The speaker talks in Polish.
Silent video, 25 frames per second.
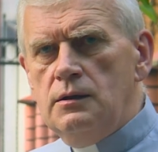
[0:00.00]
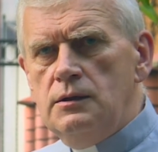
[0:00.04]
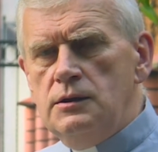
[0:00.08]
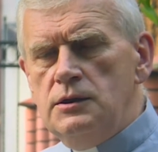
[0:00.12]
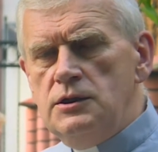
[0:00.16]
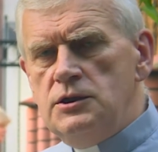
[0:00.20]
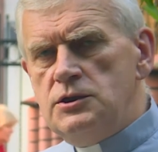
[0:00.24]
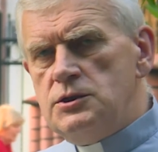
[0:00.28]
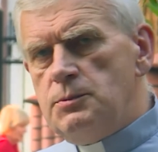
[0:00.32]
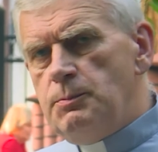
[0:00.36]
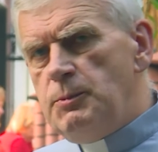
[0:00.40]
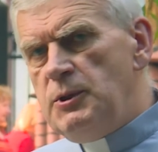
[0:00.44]

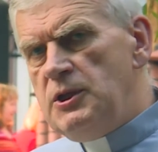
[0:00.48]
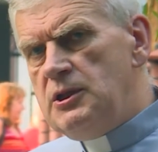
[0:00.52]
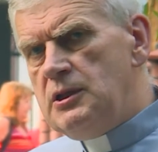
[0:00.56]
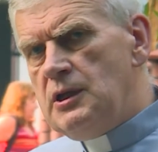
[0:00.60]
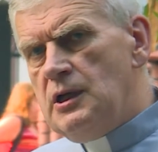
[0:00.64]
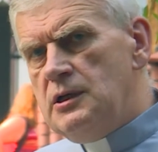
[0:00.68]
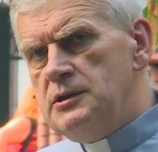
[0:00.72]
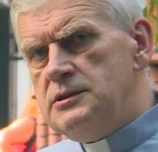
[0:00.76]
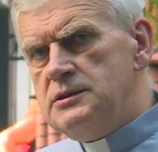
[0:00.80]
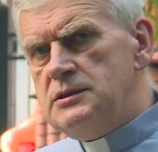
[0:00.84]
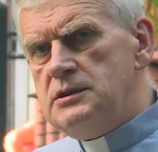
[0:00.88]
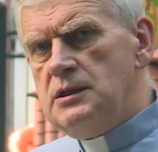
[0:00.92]
I
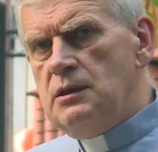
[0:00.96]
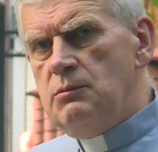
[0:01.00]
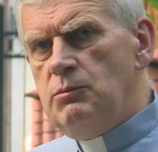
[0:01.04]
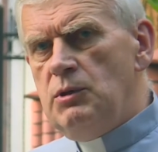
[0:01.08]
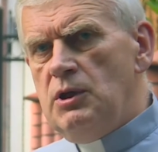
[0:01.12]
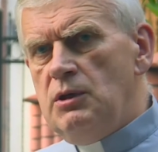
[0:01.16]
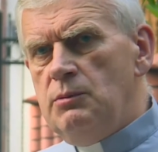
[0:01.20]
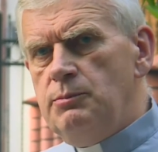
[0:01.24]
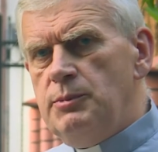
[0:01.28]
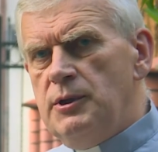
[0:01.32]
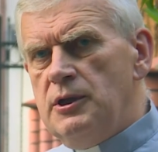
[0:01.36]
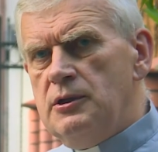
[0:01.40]
szpital z
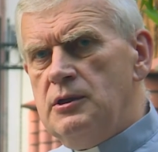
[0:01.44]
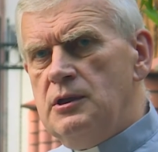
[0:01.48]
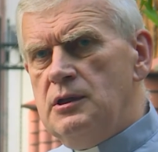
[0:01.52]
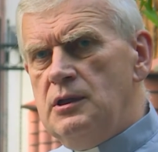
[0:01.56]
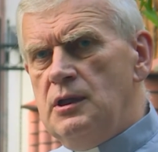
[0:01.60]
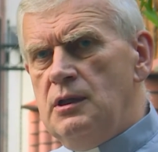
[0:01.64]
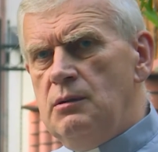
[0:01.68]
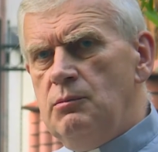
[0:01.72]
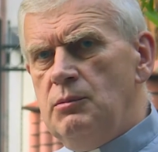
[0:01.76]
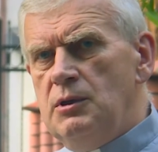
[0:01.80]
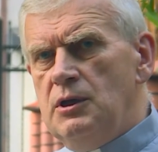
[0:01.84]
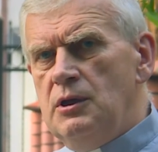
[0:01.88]
tymi
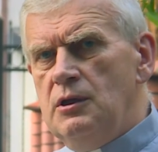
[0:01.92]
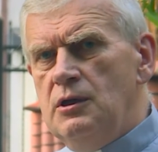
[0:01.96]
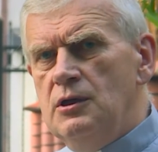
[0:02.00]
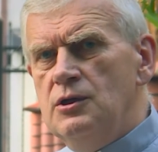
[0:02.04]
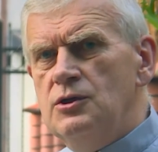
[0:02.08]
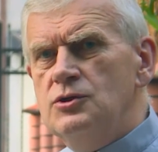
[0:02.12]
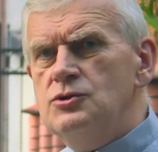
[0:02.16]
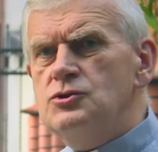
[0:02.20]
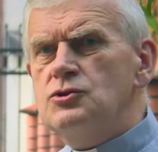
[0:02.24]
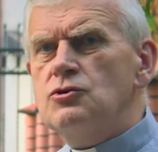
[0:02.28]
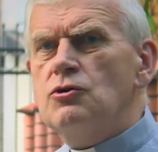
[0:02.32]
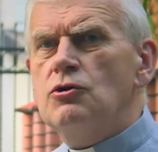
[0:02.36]
biednymi,
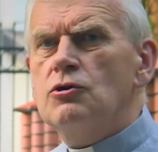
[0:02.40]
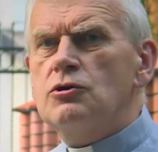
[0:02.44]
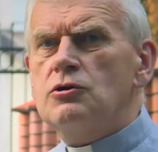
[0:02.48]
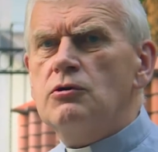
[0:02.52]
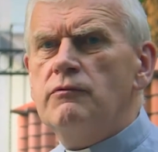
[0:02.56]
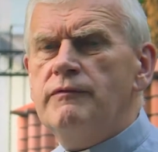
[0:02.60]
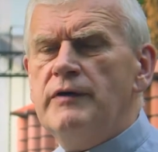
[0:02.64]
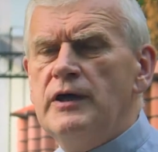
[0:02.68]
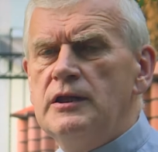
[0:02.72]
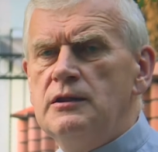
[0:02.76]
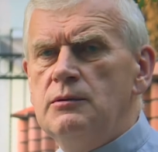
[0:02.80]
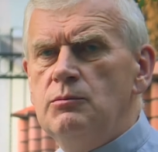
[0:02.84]

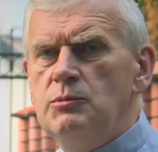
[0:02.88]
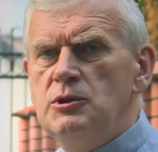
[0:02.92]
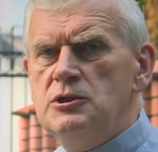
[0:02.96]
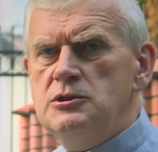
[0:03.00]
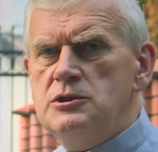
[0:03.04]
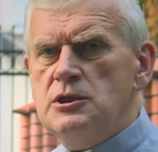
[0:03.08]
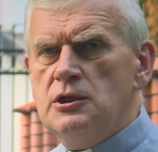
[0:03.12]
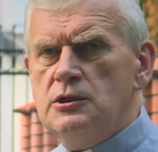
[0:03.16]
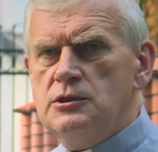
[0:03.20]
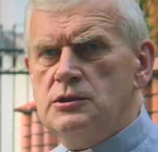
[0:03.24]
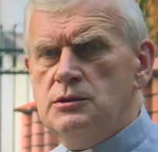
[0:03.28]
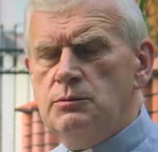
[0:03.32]
schorowanymi
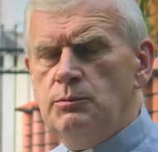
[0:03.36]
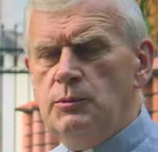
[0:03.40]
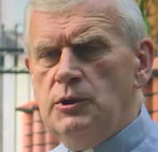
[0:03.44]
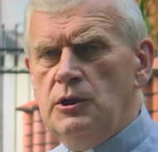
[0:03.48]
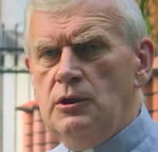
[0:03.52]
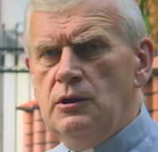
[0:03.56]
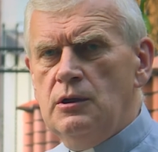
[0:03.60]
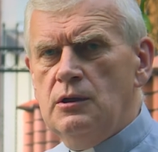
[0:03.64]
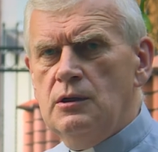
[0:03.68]
dziećmi.